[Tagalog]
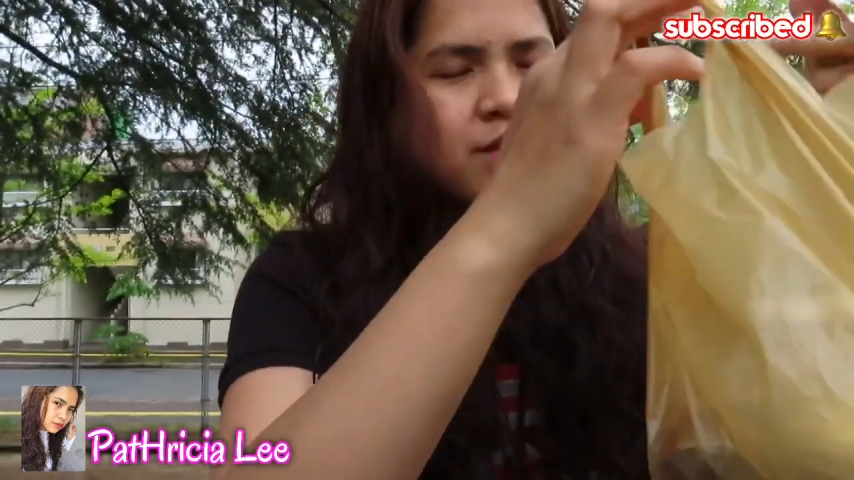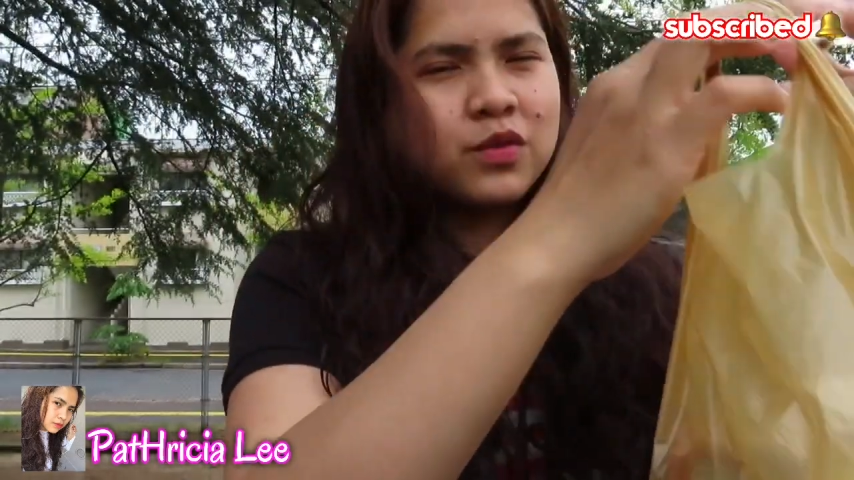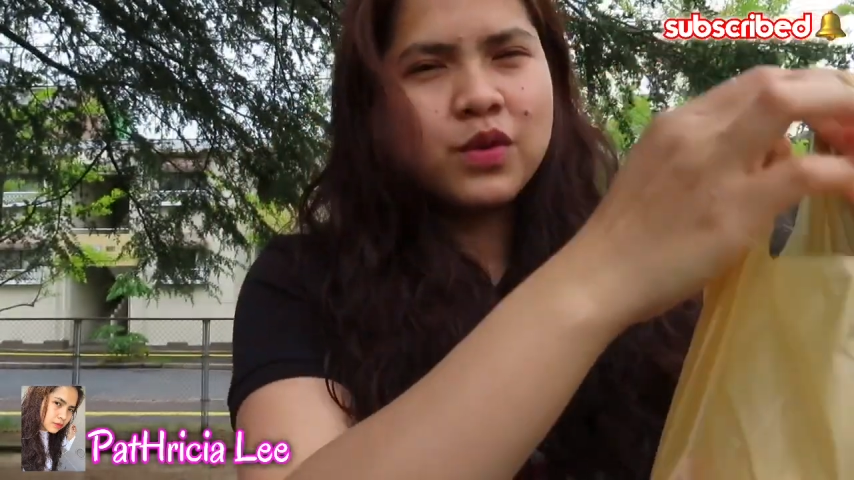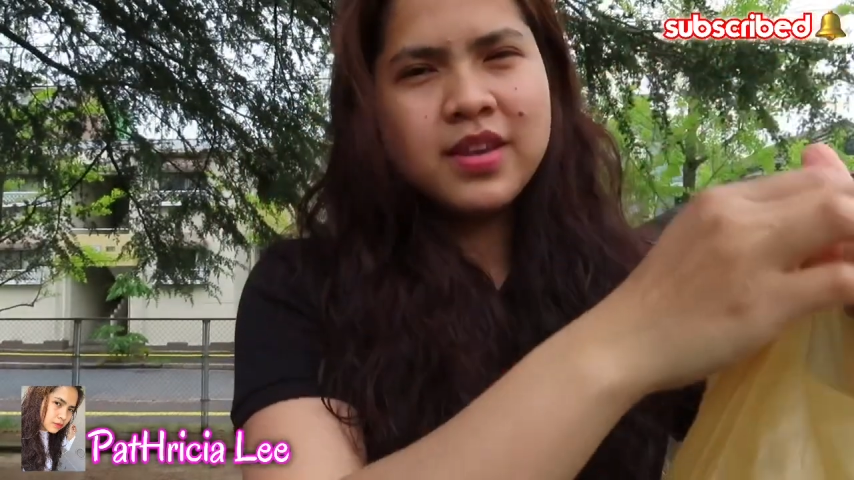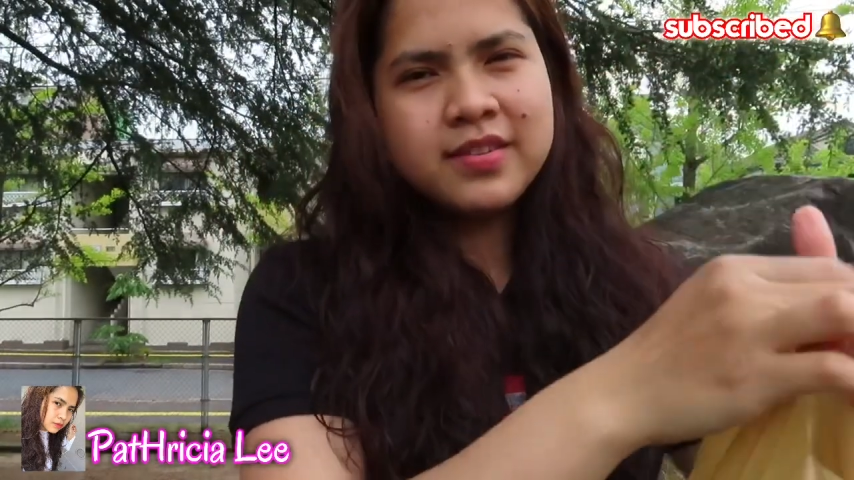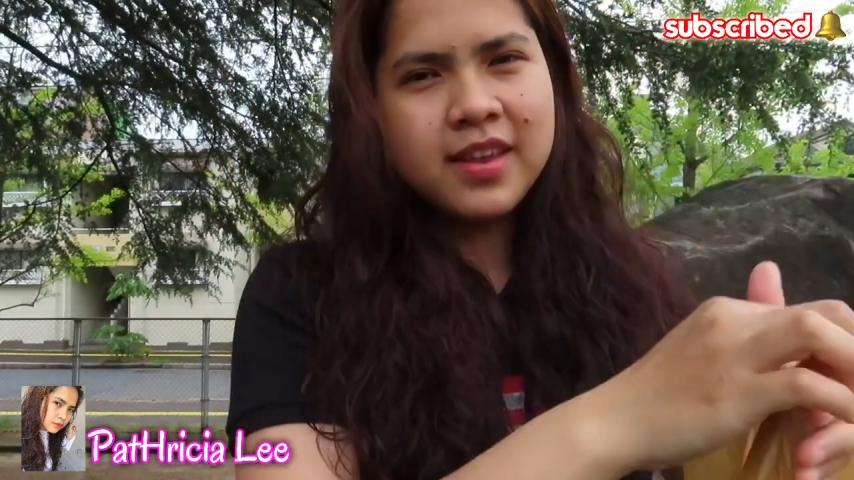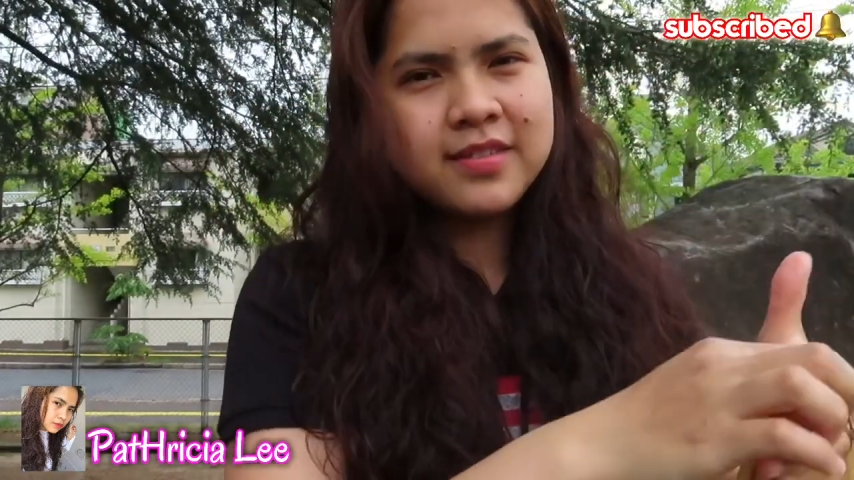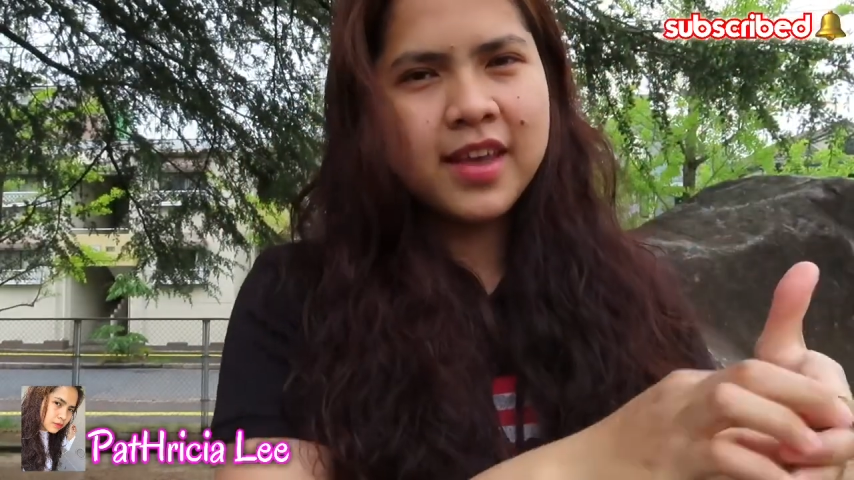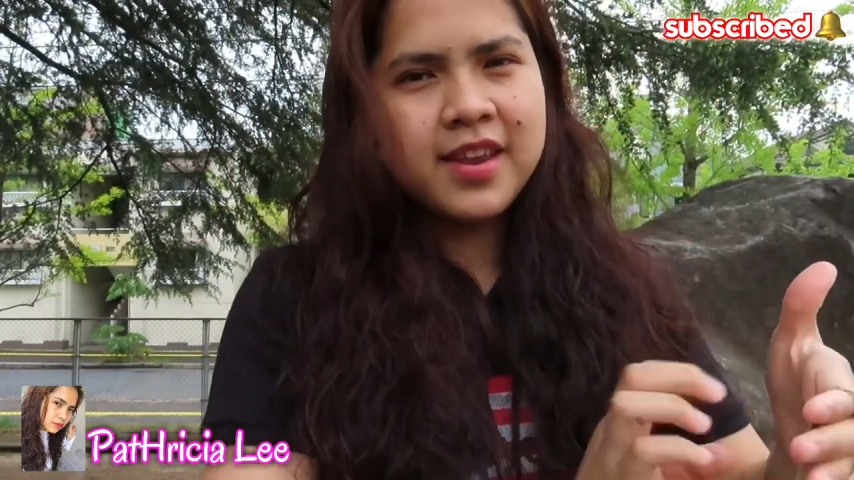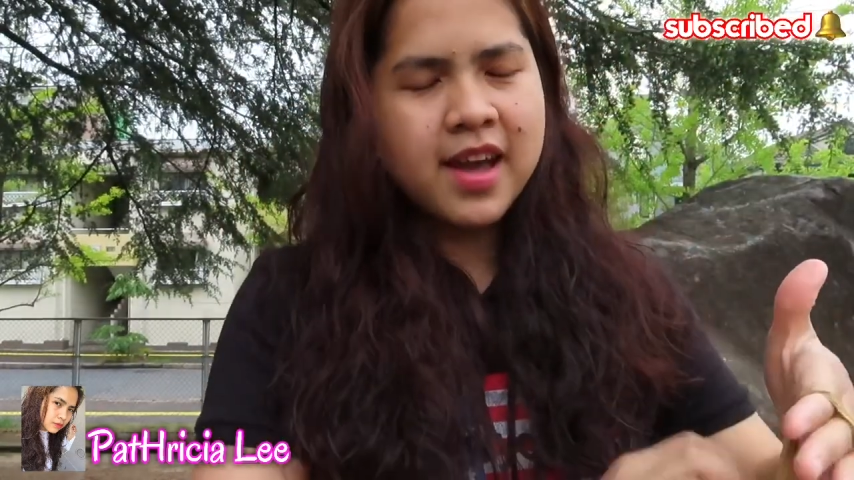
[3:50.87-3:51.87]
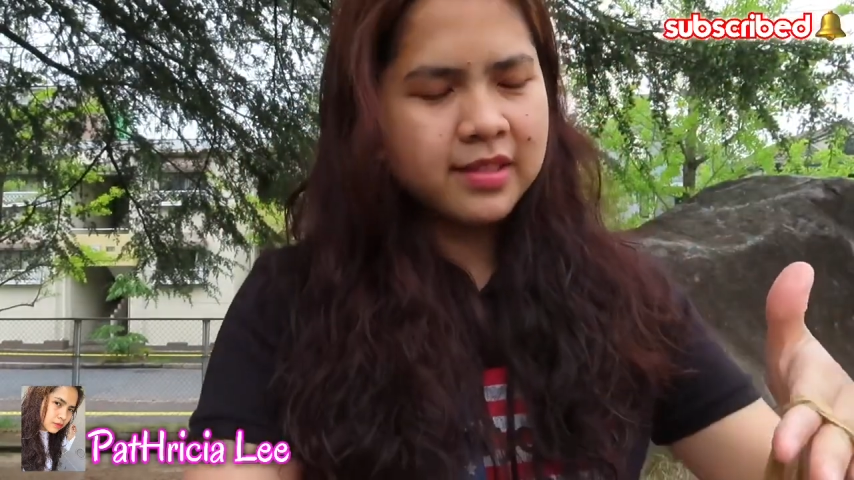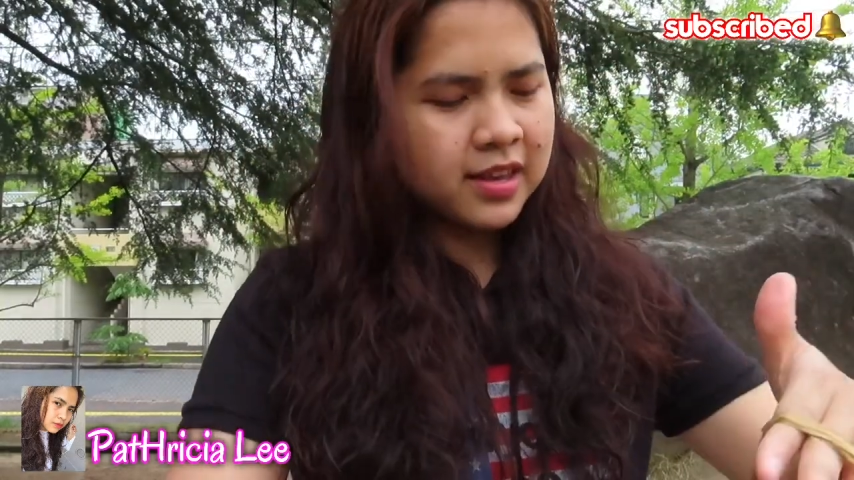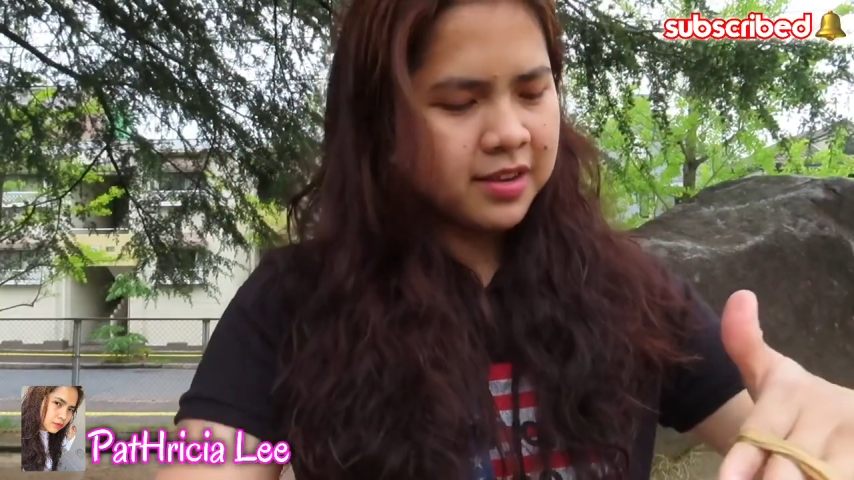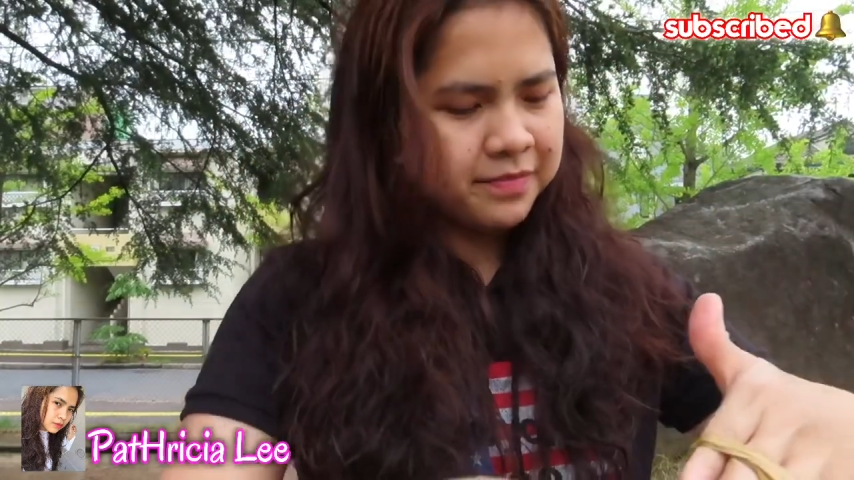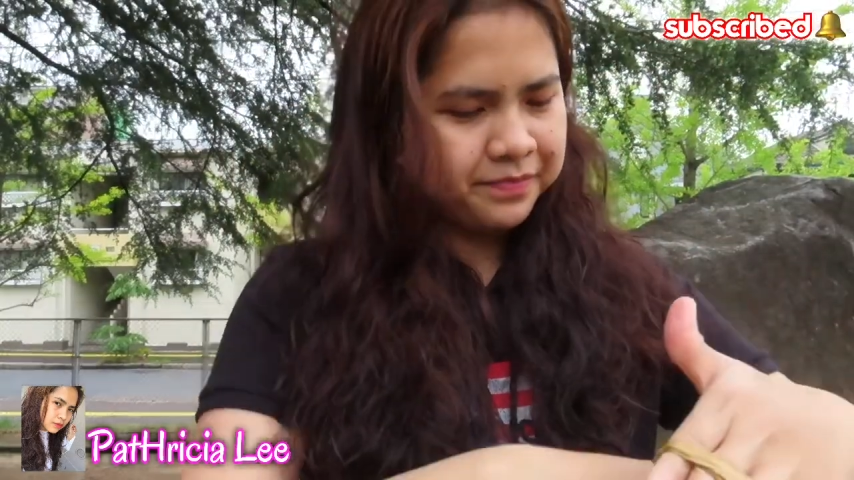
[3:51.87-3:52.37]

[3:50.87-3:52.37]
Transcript: So, isa-isahin natin.